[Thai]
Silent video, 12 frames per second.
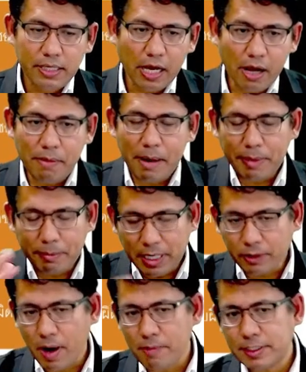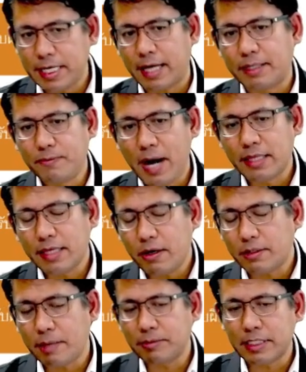แล้วก็มาประเมินความเสี่ยงว่าถ้า
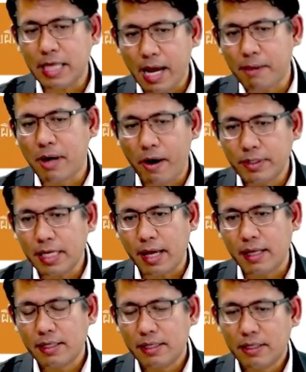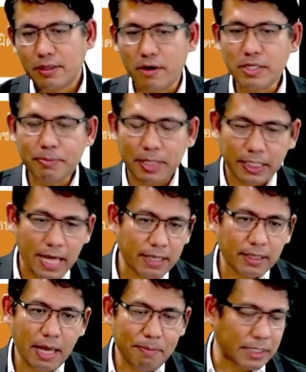เราทำสัญญากับเขาเนี่ยเขาจะผิดนัด
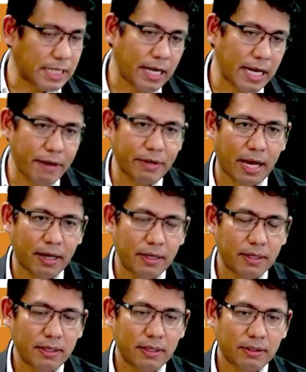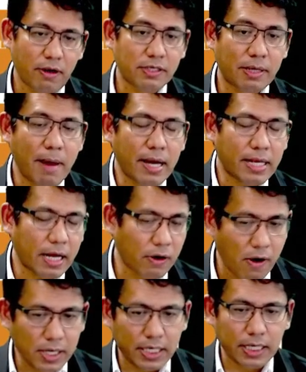ถ้าผิดนัดแล้วเนี่ยเราสามารถเรียก
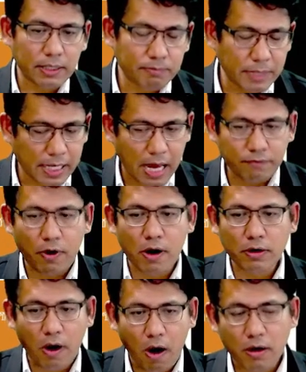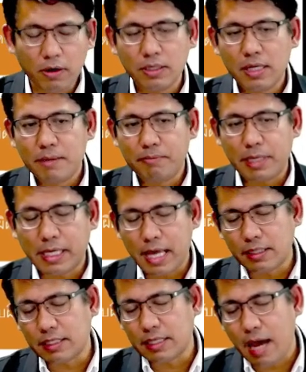ร้องคืนมีการฟ้องร้องมีกา
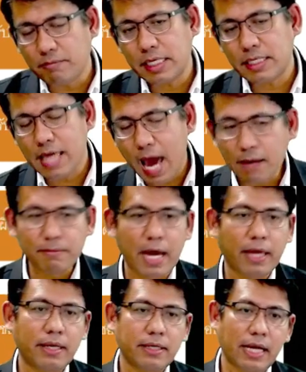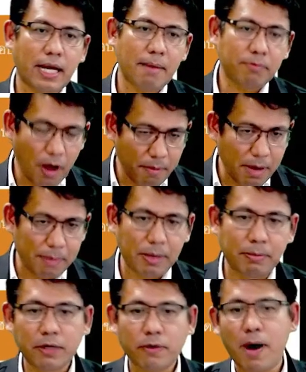รติดตามหนี้ยากไหมนะครับก็มาป
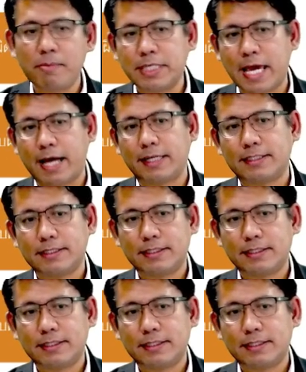ระเมินความเสี่ยง